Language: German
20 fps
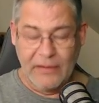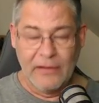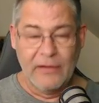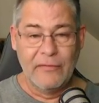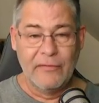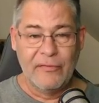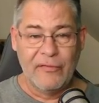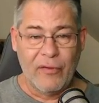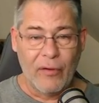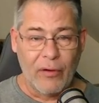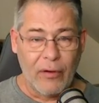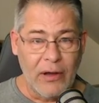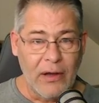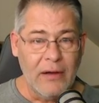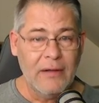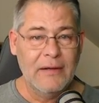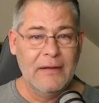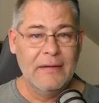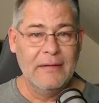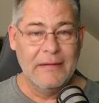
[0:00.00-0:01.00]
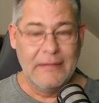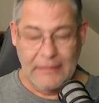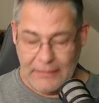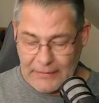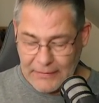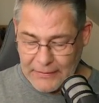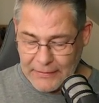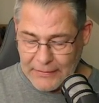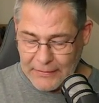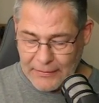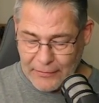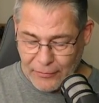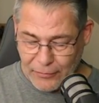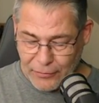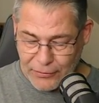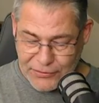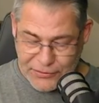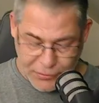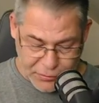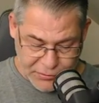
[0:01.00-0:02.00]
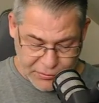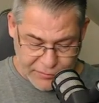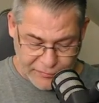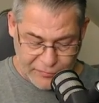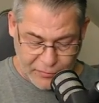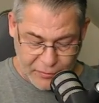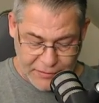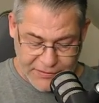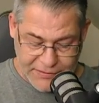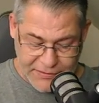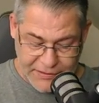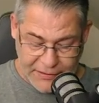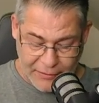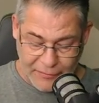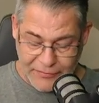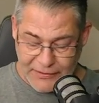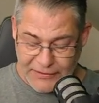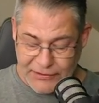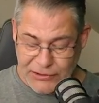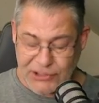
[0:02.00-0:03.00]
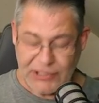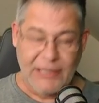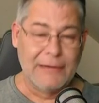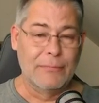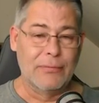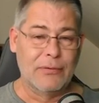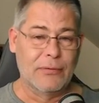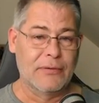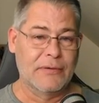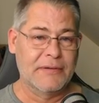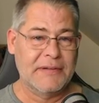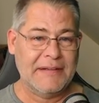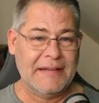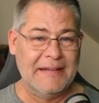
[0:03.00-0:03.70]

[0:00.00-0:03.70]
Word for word: voll, und Toto freut sich auf den Sternebonus.